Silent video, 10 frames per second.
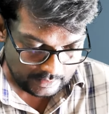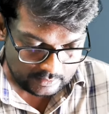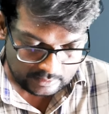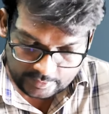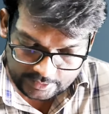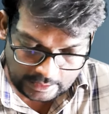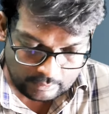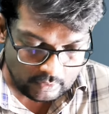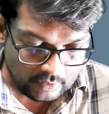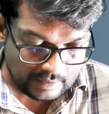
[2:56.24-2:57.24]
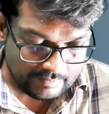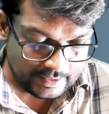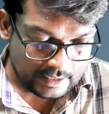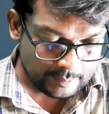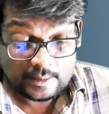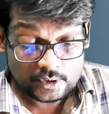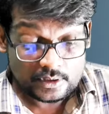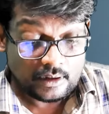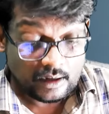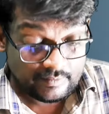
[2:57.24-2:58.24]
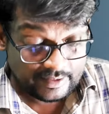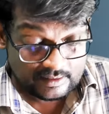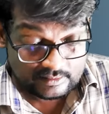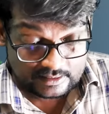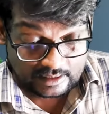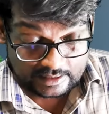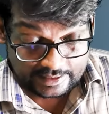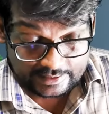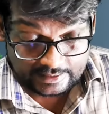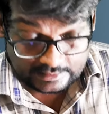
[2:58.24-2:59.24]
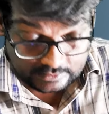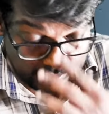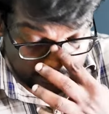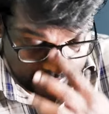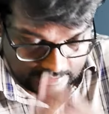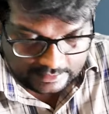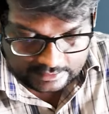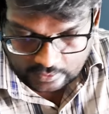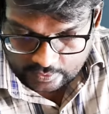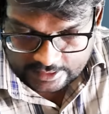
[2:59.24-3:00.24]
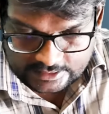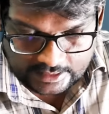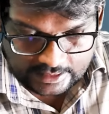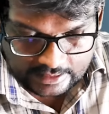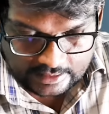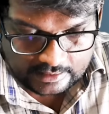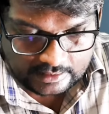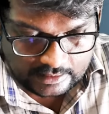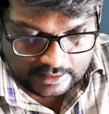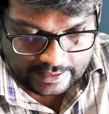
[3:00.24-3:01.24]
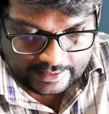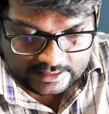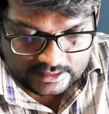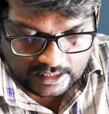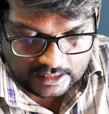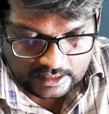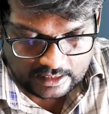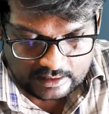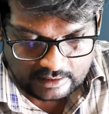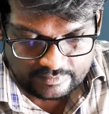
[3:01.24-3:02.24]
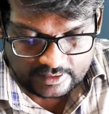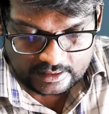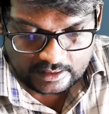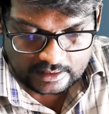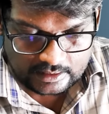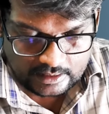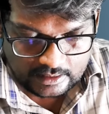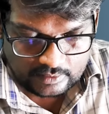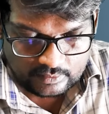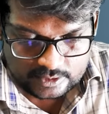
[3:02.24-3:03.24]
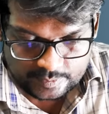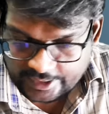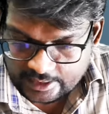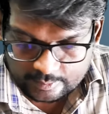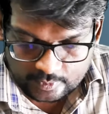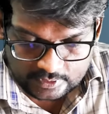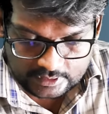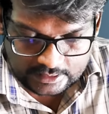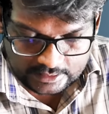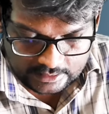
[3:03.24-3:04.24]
இது வந்து பார்த்தீங்கன்னா ஓவரால் வெஹிக்கிள் இதில் மொத்தம் ஆறு வெஹிக்கிள் வந்து கனெக்ட் ஆகிருக்கு ஸோ இது வந்து எந்தெந்த லொக்கேஷனில் இருக்குது எக்னிஷன் ஆனில் இருக்கா ஆஃபில் இருக்கா எவ்வளோ ஸ்பீடில் போகுது